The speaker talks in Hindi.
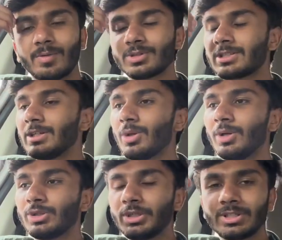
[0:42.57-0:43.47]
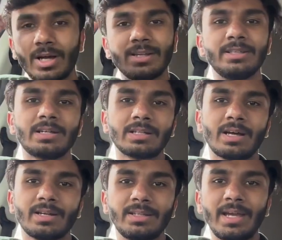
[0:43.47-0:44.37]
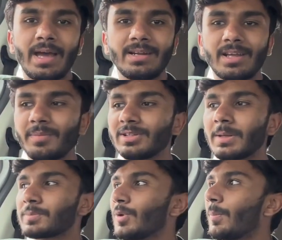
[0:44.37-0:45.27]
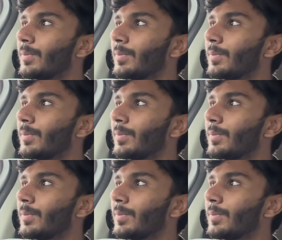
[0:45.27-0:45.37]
इसकी तो इतनी सारी दिक्कत आ रही थी हैरियर में जब से